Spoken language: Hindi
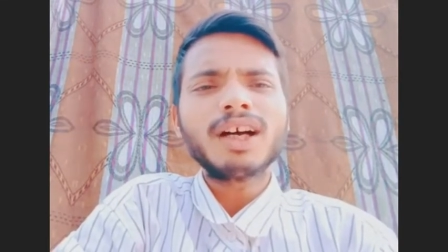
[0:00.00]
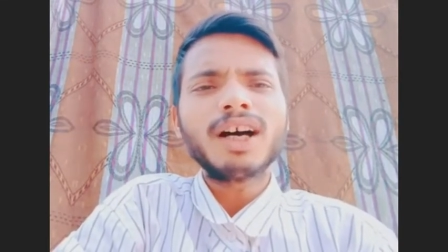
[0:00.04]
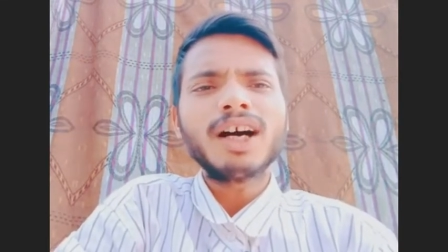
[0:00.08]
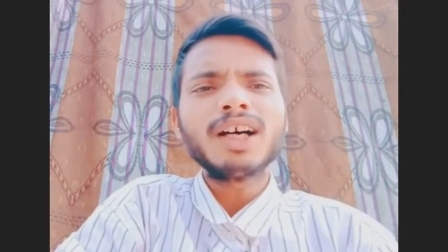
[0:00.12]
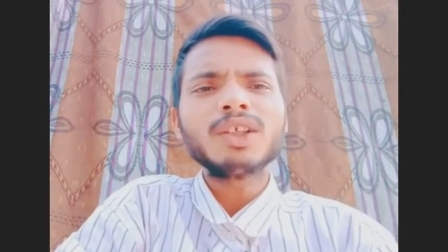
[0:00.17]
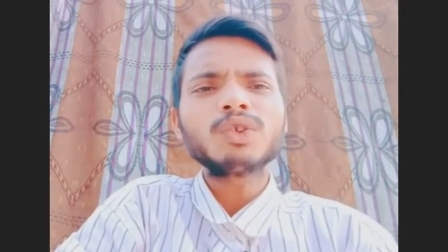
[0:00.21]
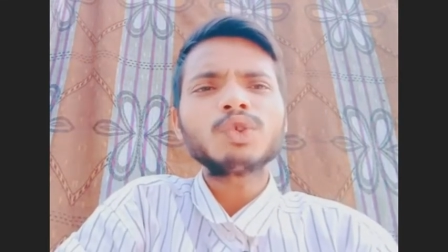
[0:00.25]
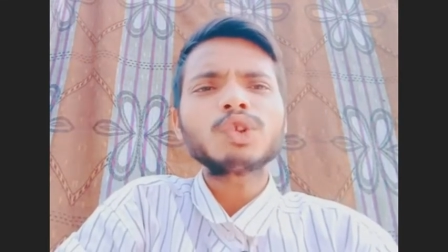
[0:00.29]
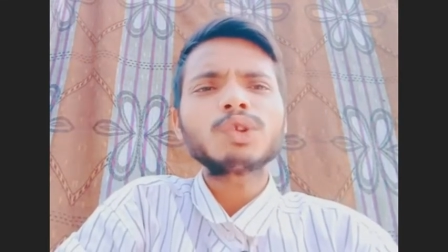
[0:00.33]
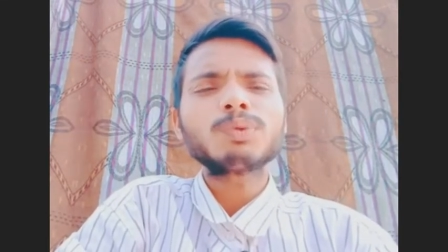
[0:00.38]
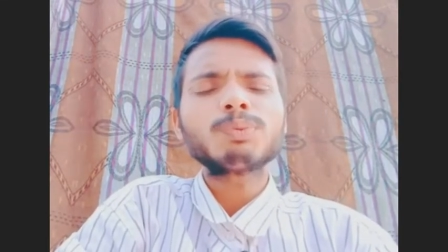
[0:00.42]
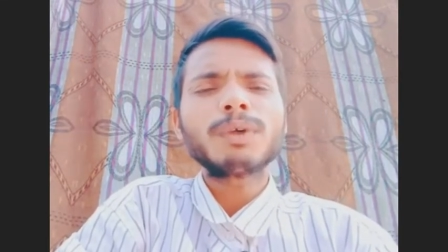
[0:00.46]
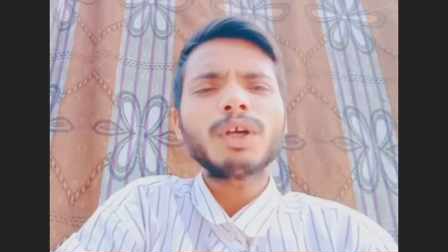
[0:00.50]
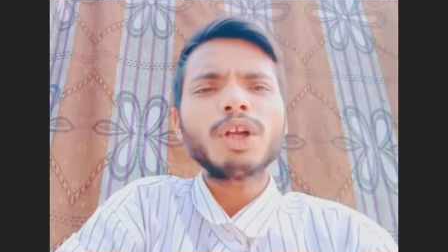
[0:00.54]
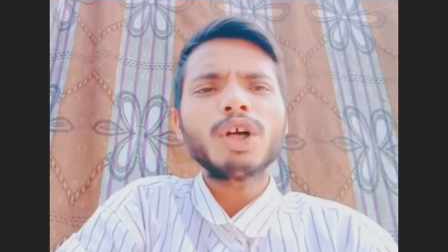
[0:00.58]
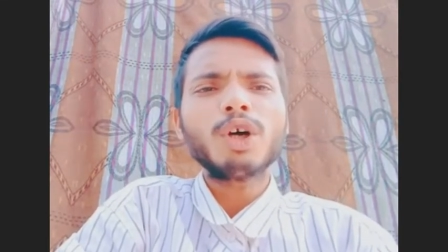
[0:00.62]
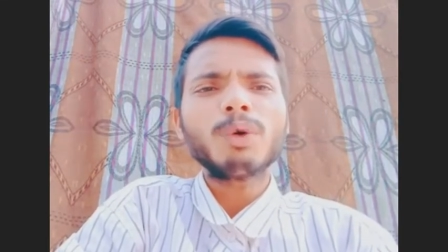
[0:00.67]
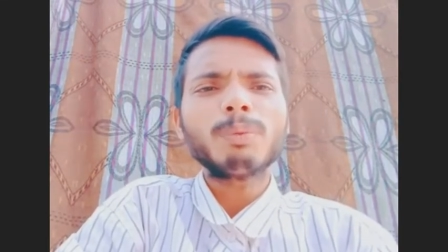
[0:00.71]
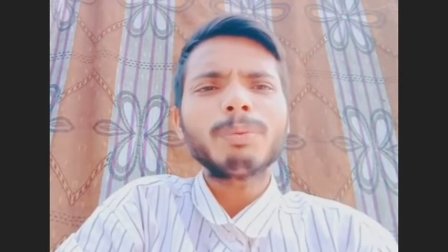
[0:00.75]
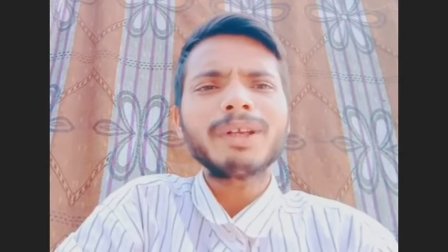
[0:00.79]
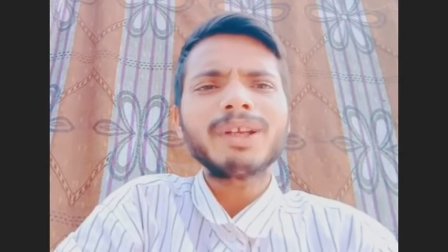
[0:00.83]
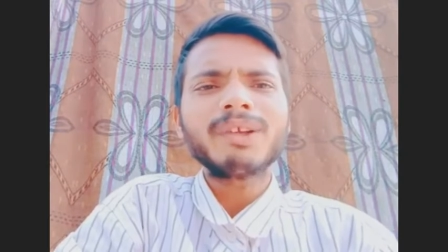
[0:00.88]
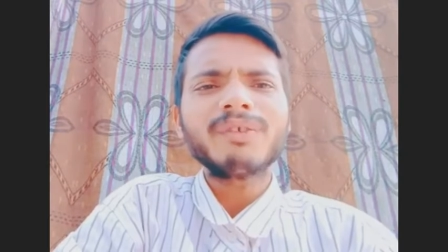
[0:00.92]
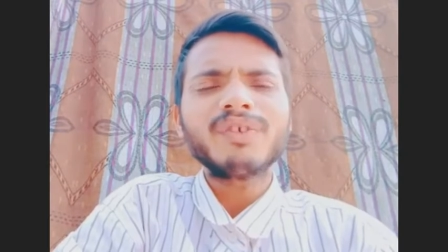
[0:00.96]
आज उस पड़ाव
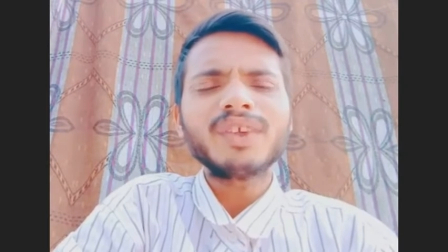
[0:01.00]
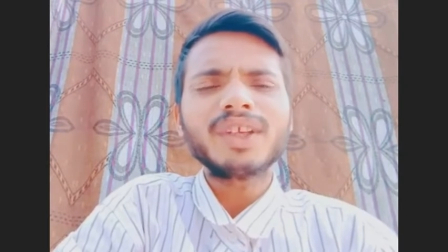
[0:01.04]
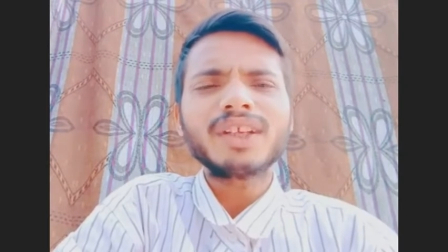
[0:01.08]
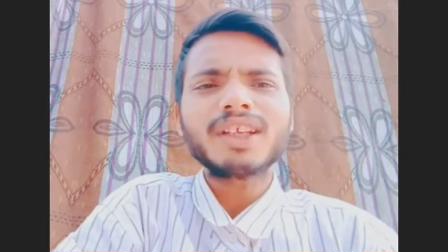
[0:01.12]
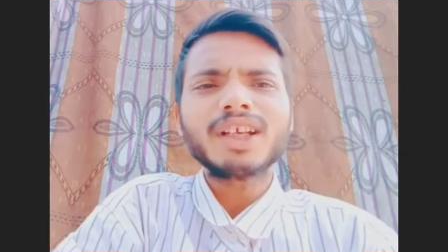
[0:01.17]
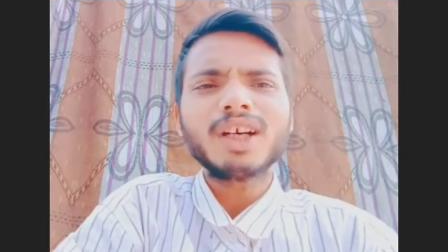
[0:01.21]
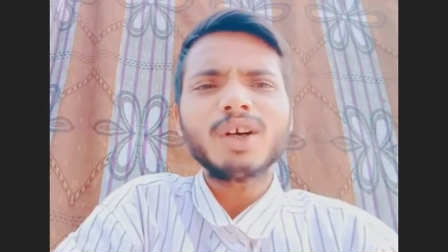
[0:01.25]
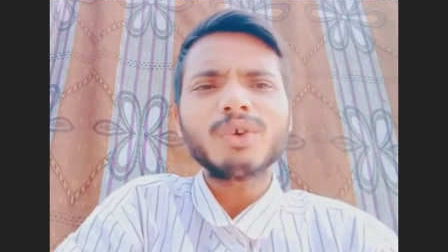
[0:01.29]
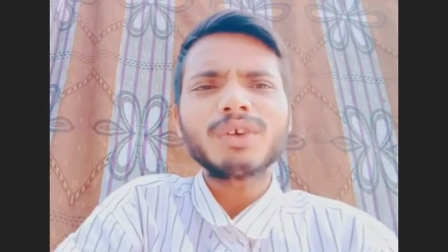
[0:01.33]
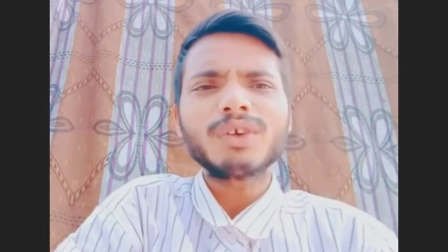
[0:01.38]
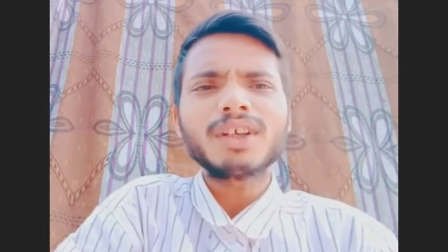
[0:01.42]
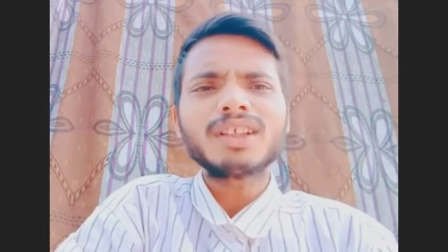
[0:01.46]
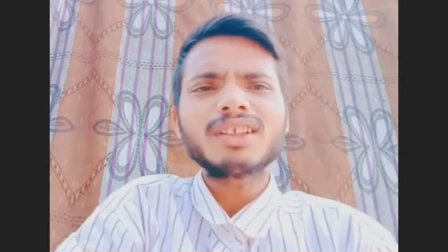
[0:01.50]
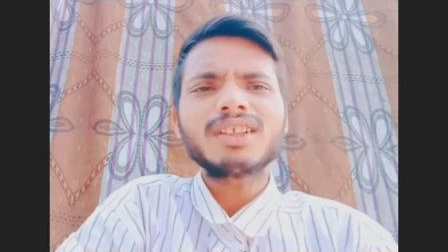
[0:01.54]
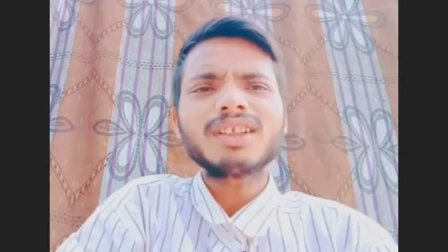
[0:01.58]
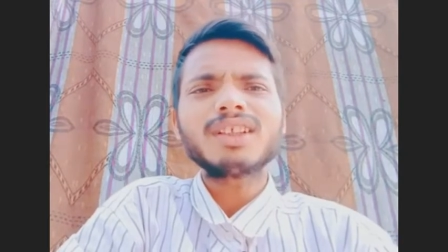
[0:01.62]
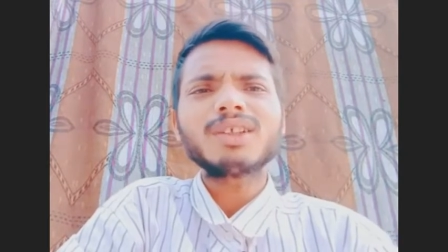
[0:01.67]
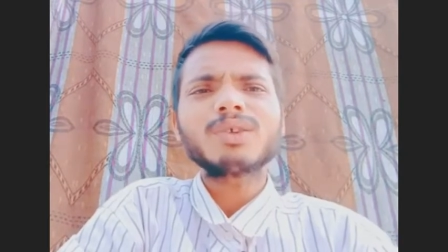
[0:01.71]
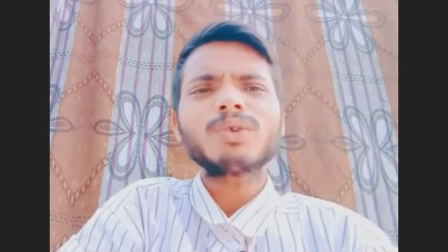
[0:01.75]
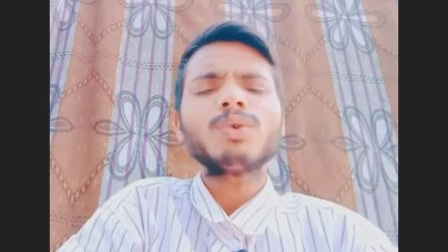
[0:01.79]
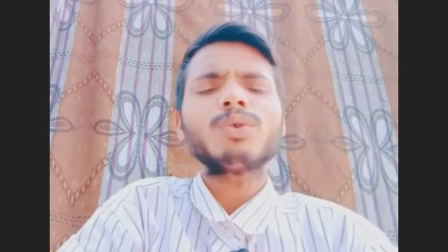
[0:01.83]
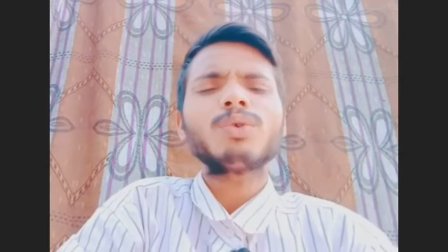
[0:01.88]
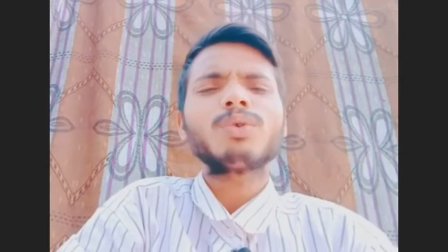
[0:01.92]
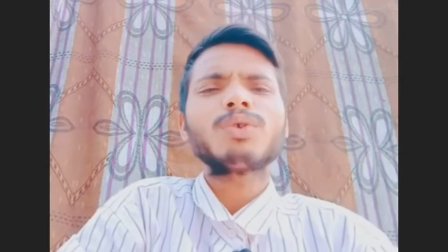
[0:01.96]
पर है फिर क्या हो गया तेरे
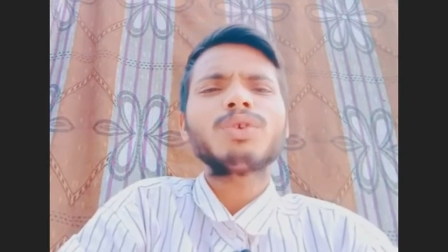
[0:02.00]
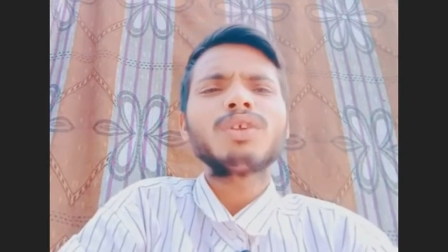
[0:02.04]
को